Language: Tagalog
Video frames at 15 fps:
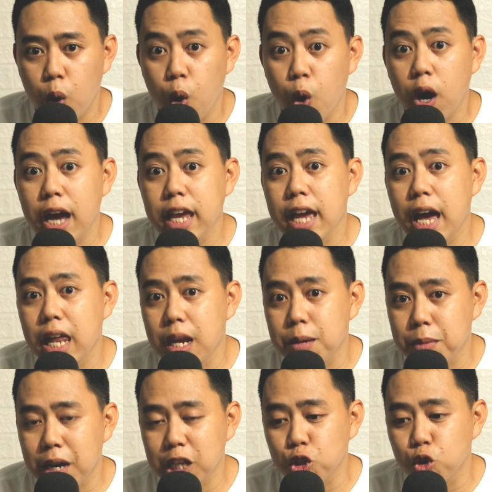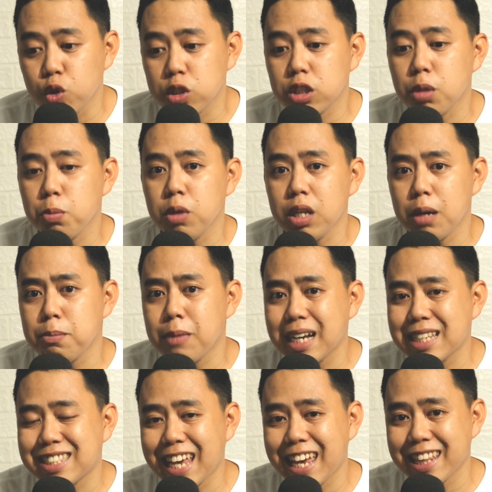o kaya naman gusto mo nang
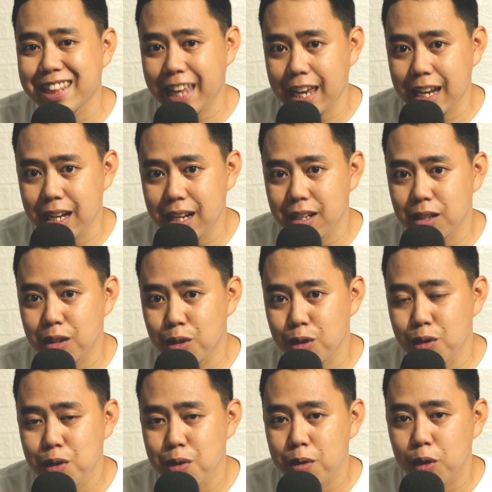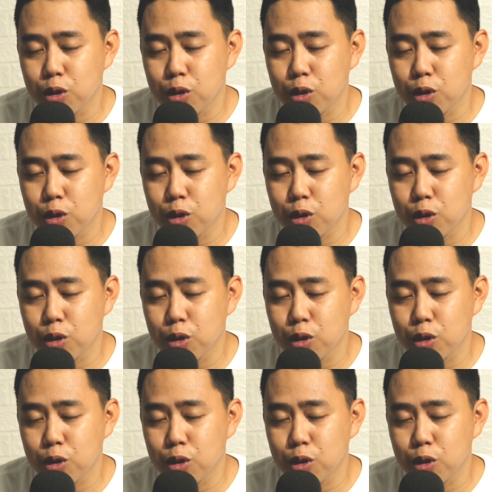magsettle, no?